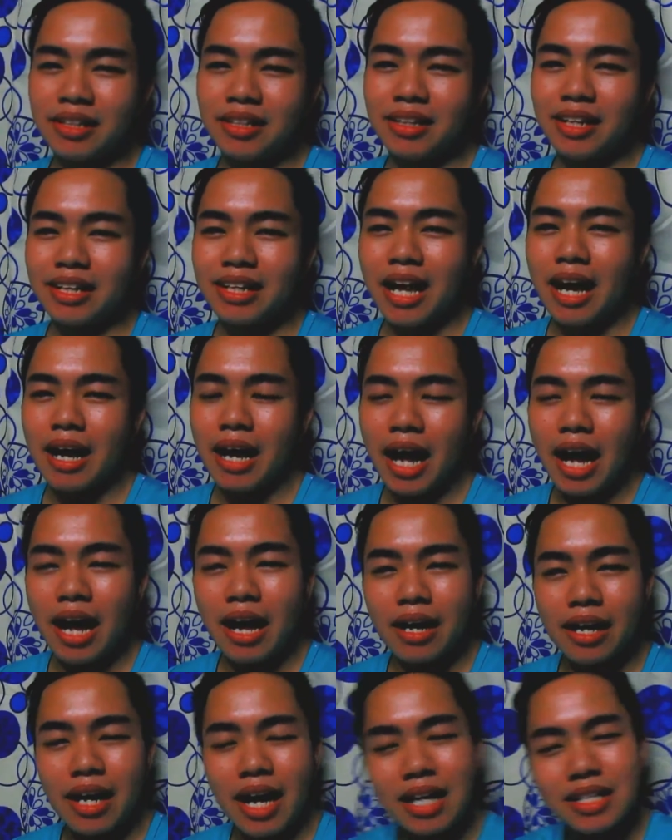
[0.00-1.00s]
na da, uh,
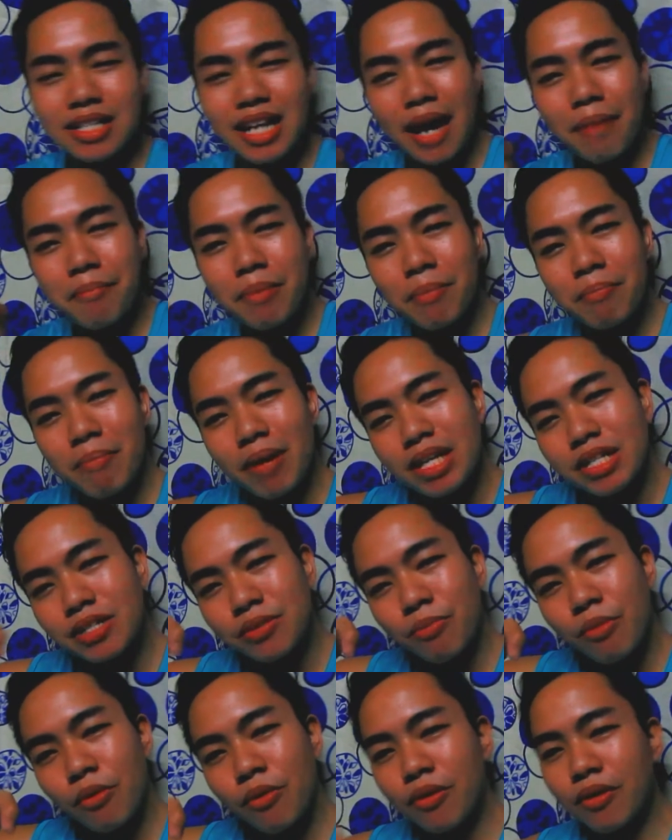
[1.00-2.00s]
ah, ang sabi,
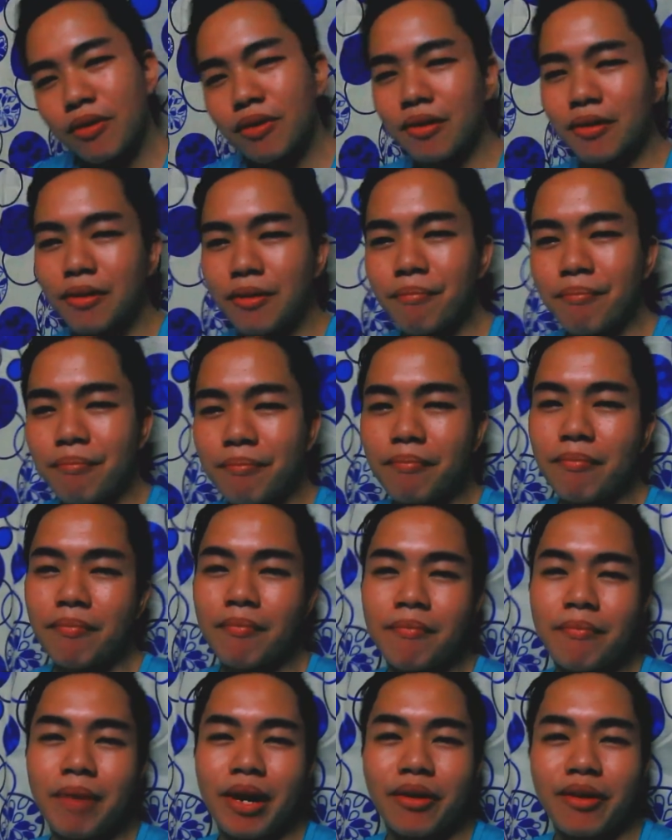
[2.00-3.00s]
Facebook.
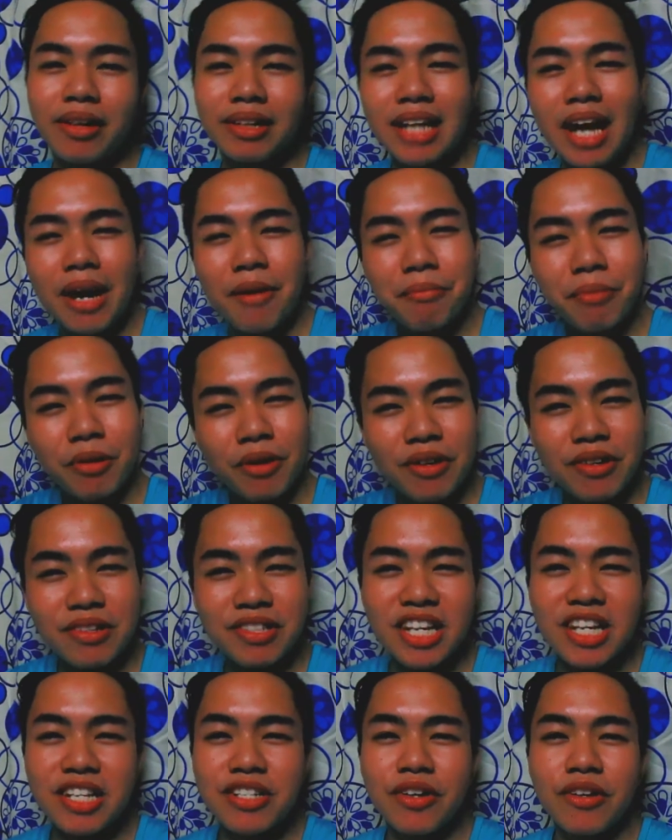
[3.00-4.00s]
Pero ang tamang
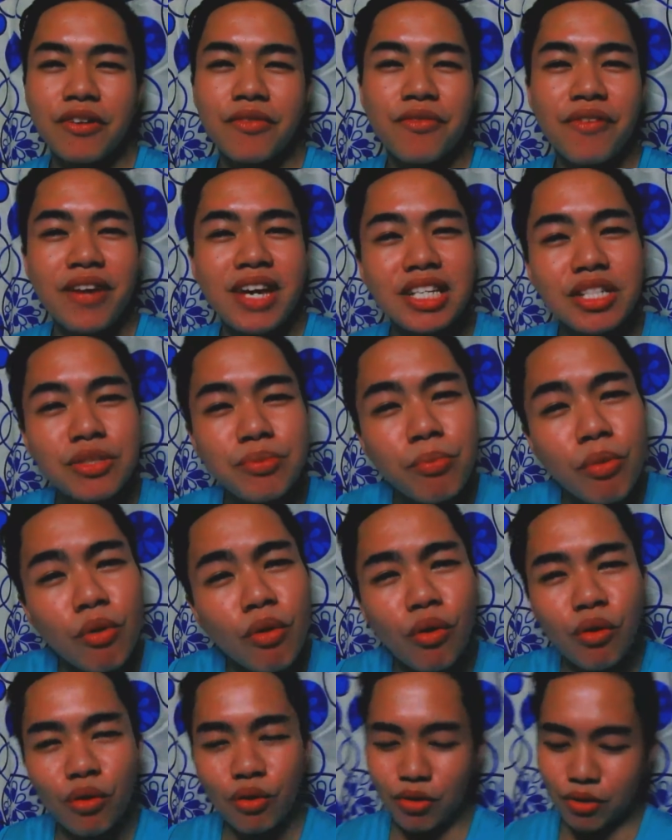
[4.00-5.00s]
pronunciation,
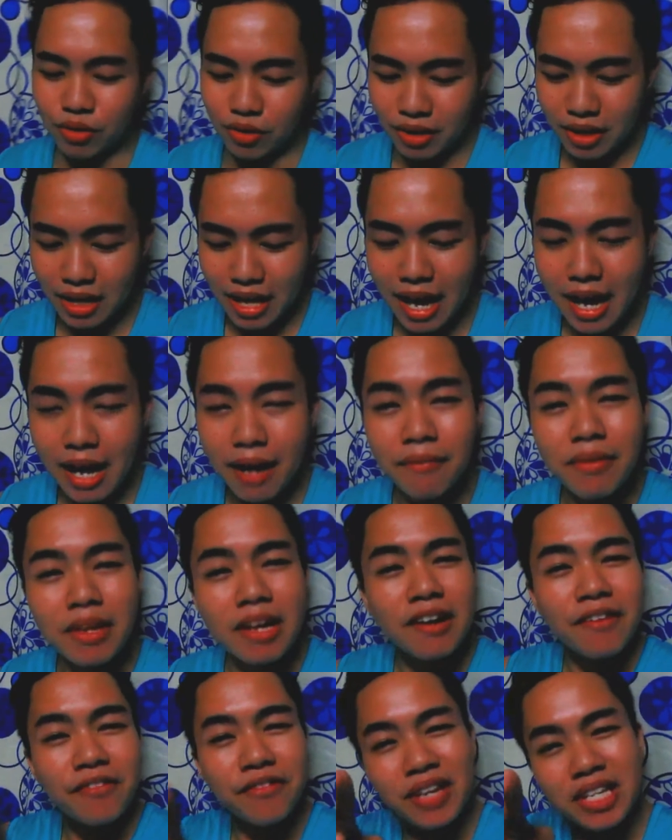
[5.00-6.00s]
Facebook. Ha?
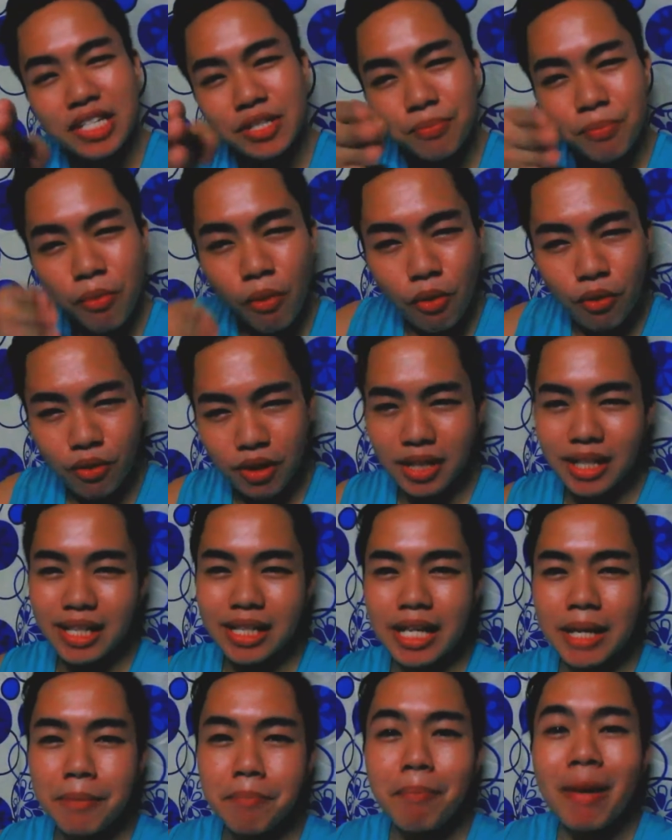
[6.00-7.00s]
Facebook,
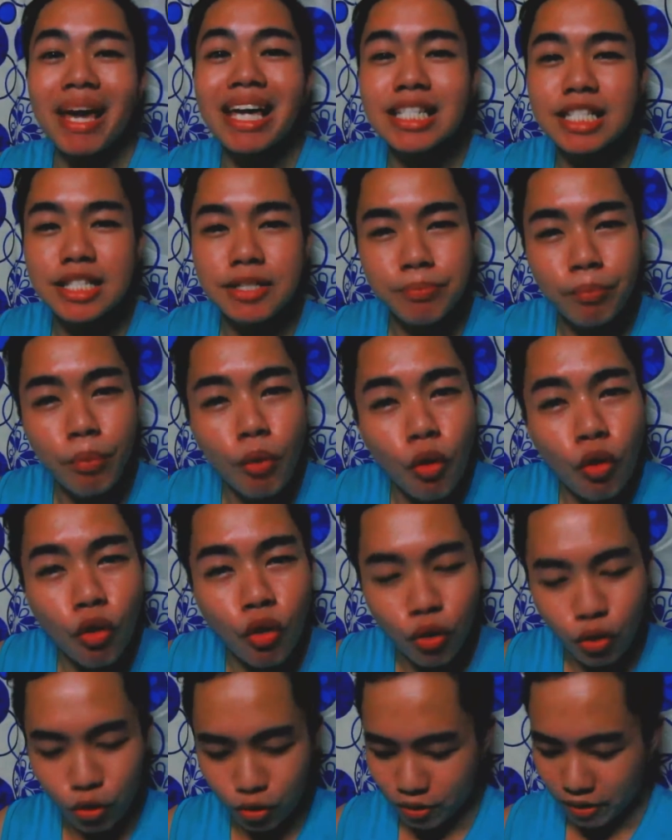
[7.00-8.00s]
hindi Facebook.
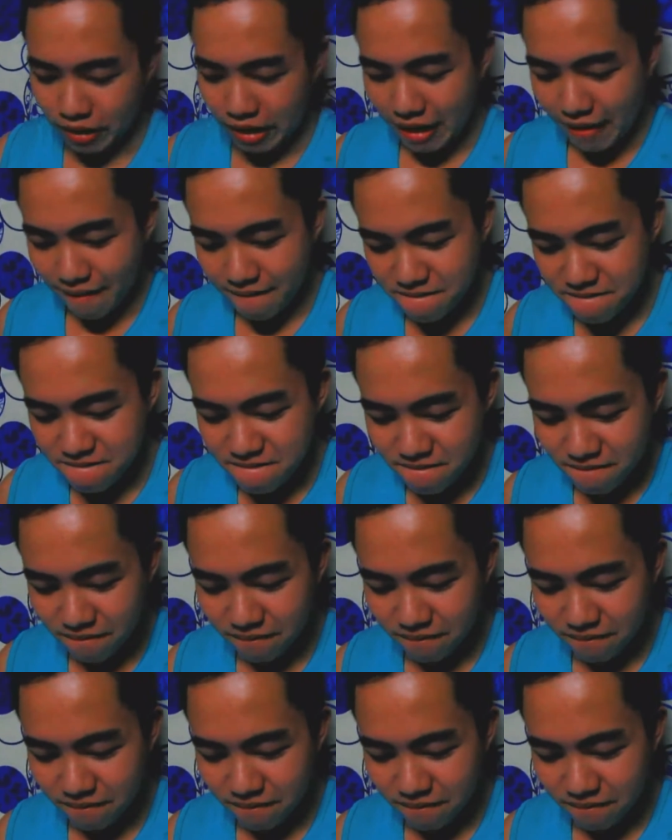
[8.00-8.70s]
Hmm?